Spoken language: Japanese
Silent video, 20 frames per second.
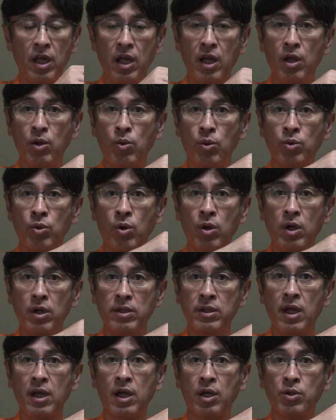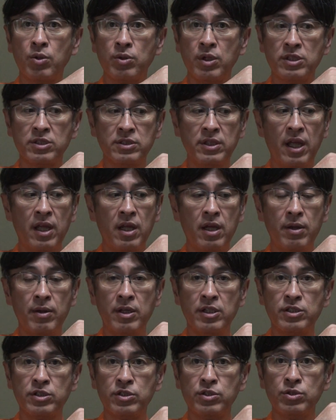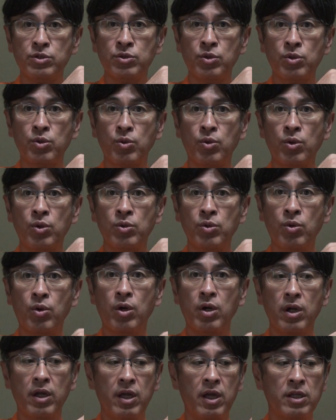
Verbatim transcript: えこの中のですね子宮のところの、